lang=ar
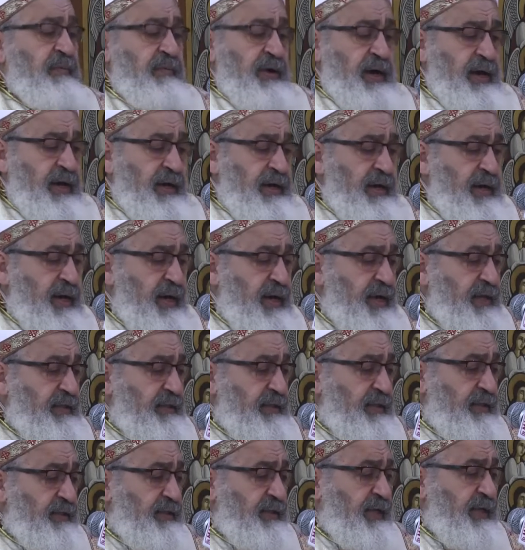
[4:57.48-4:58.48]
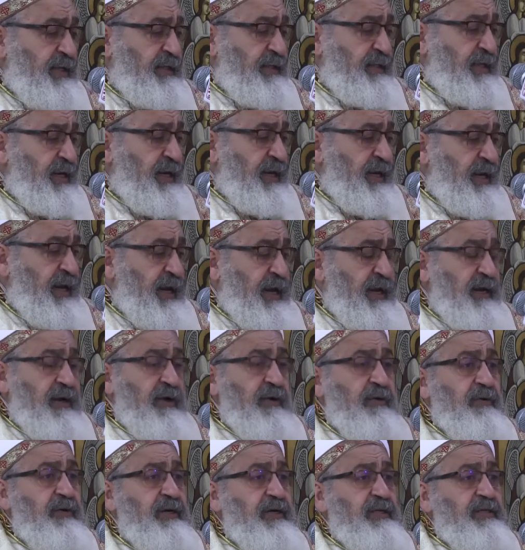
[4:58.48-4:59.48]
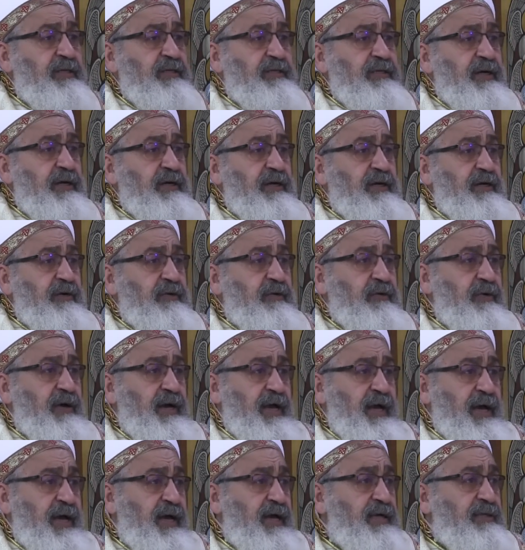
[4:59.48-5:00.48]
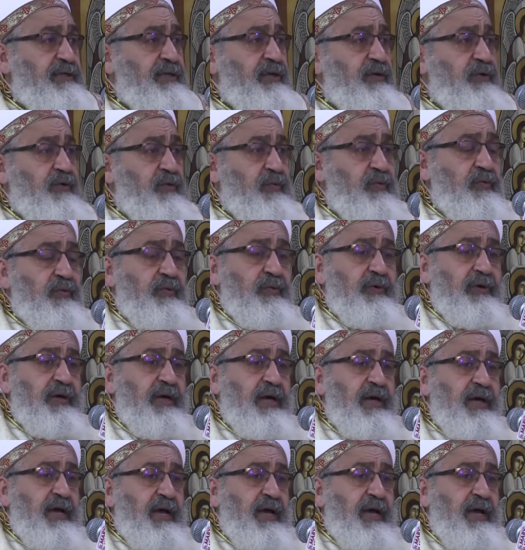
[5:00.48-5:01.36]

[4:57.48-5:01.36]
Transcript: معانا هذه السلسلة لعله يتذكر كل هذه الأمور